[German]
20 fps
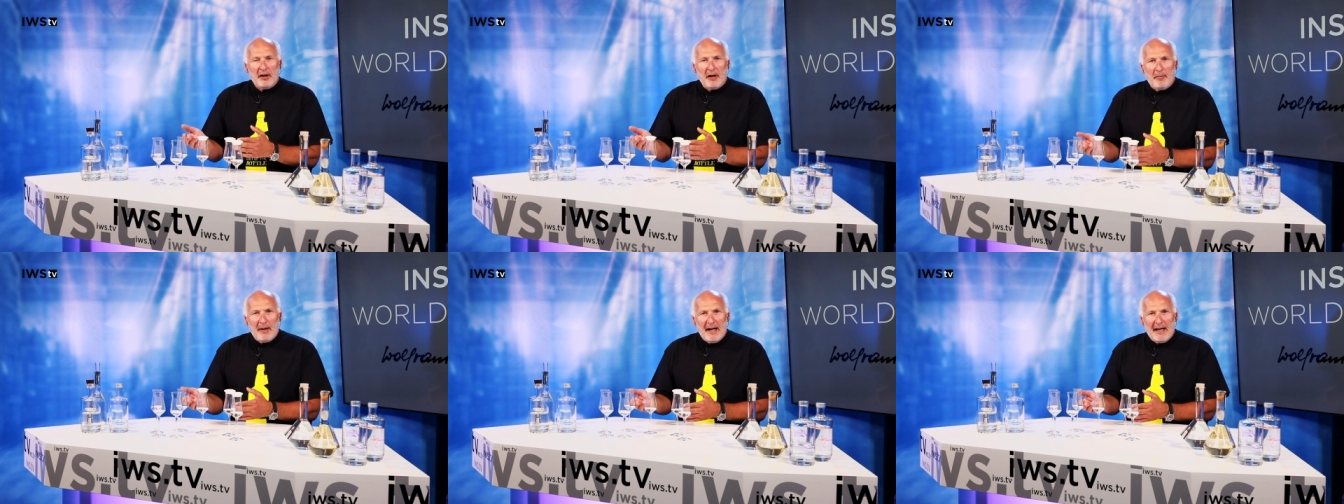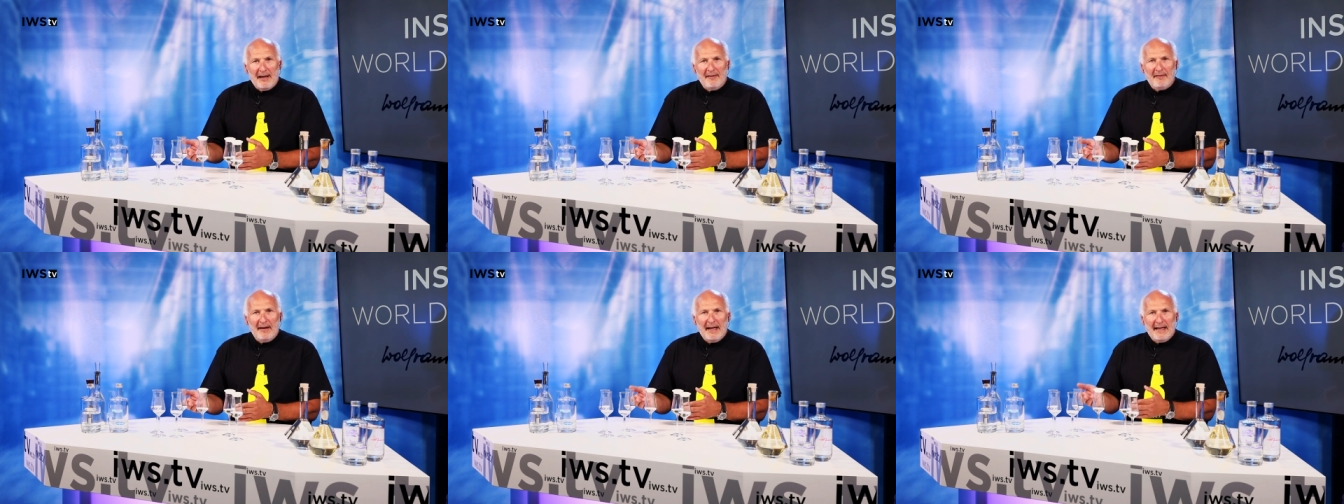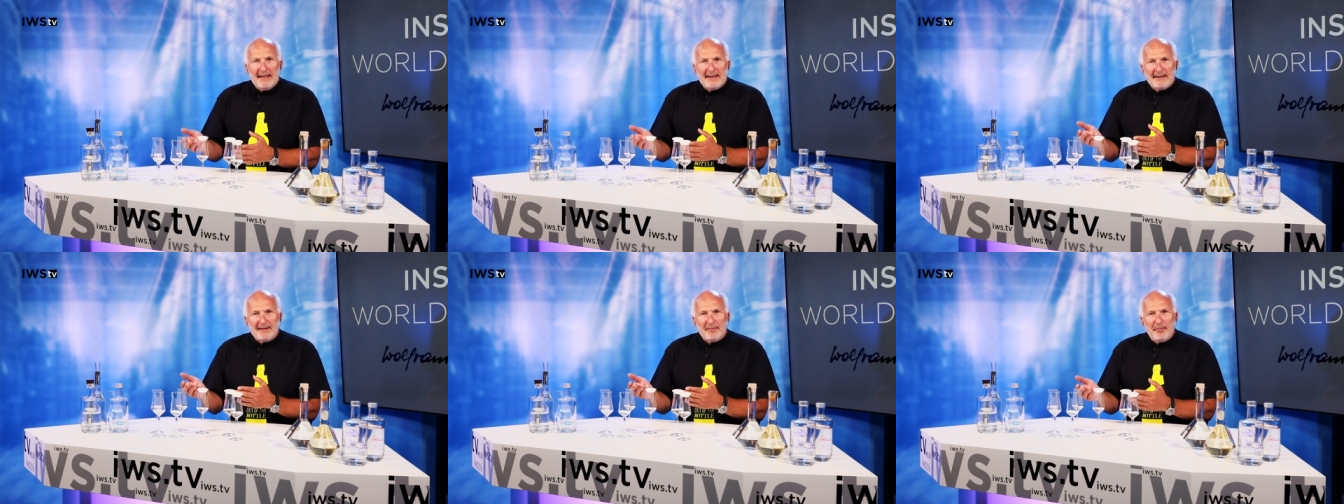
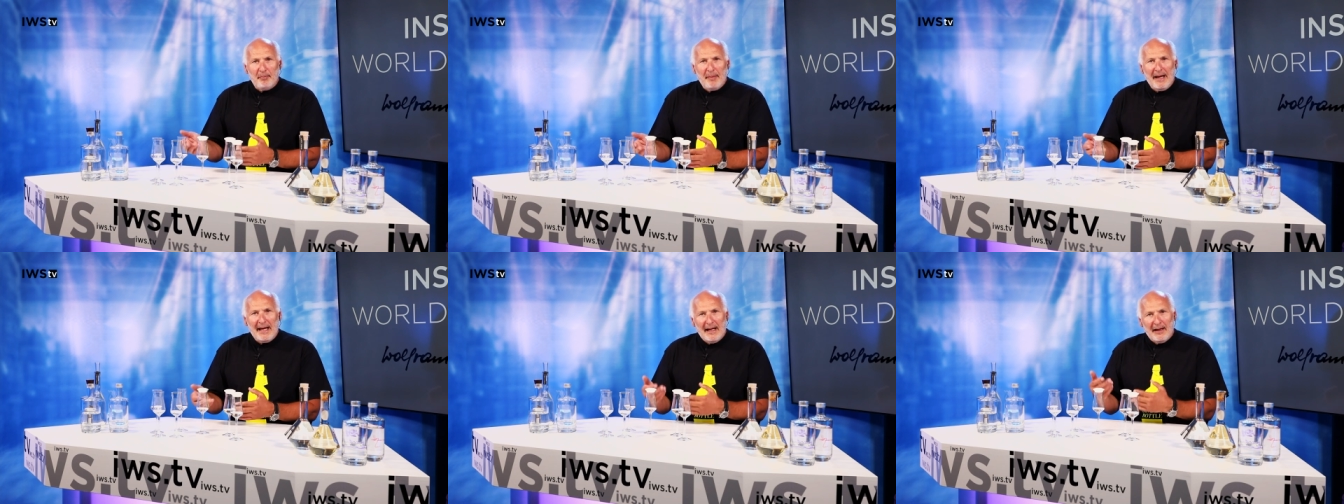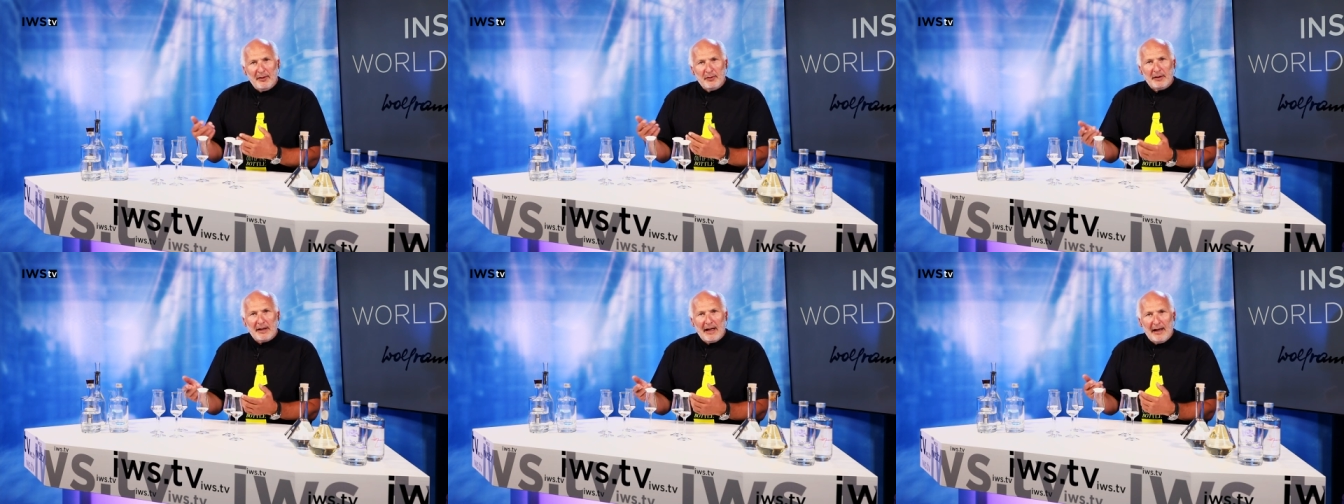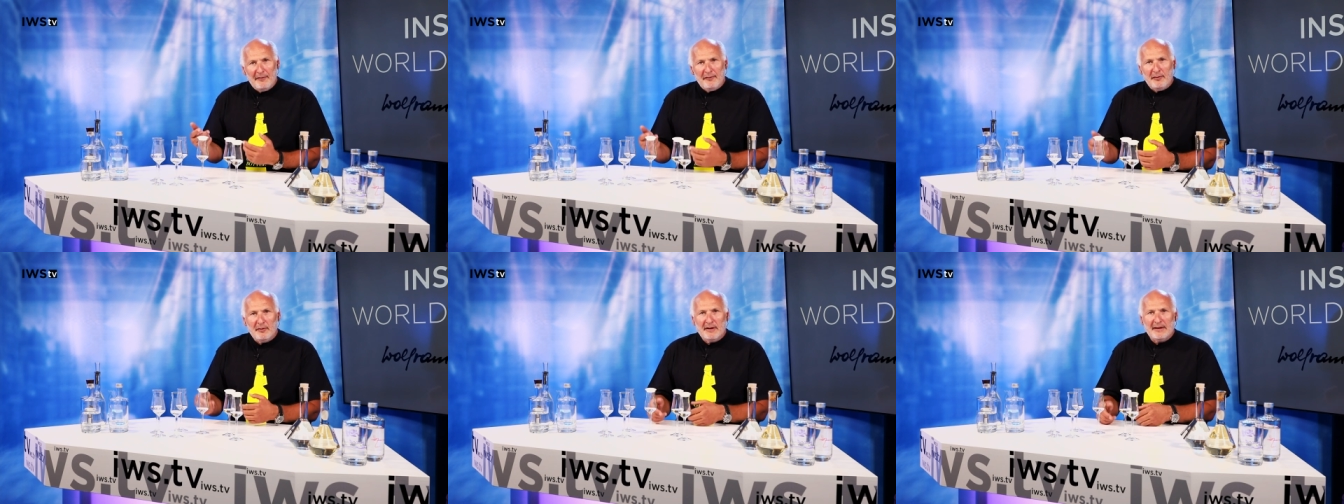normalerweise mehr unter
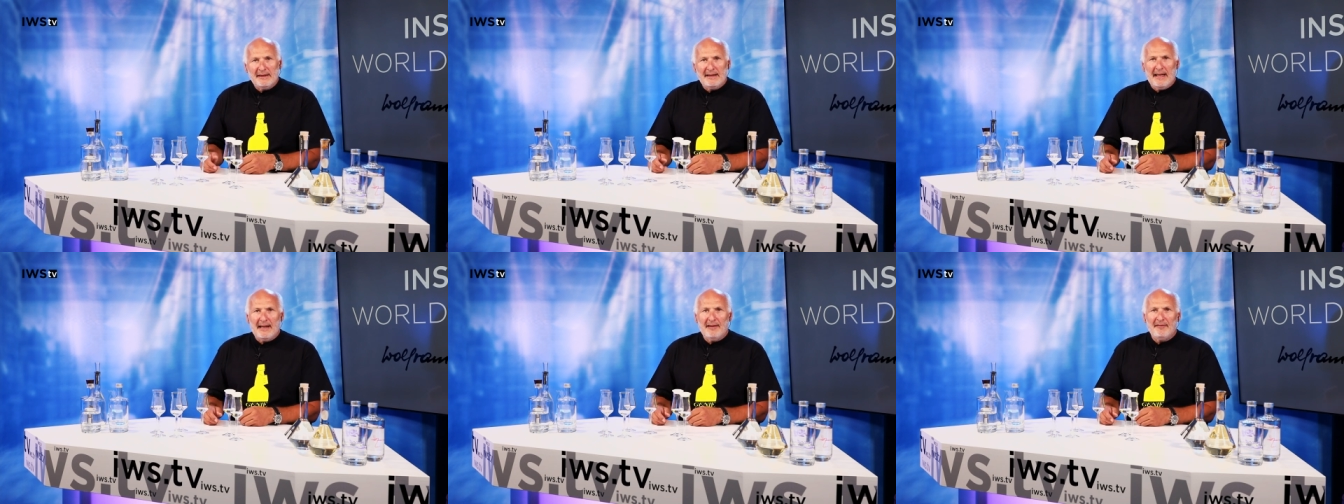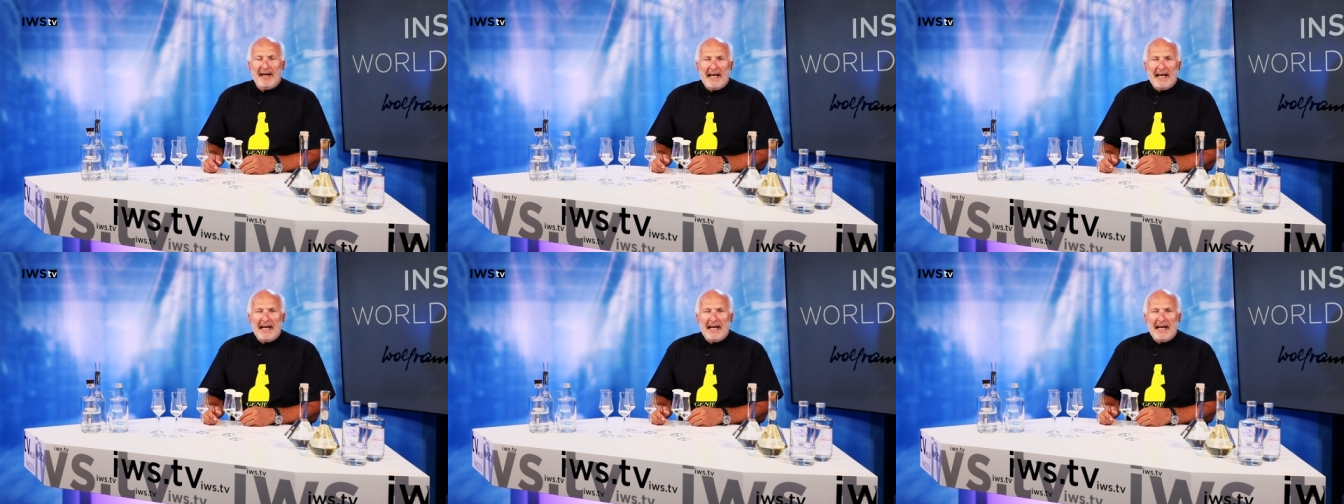Anführungszeichen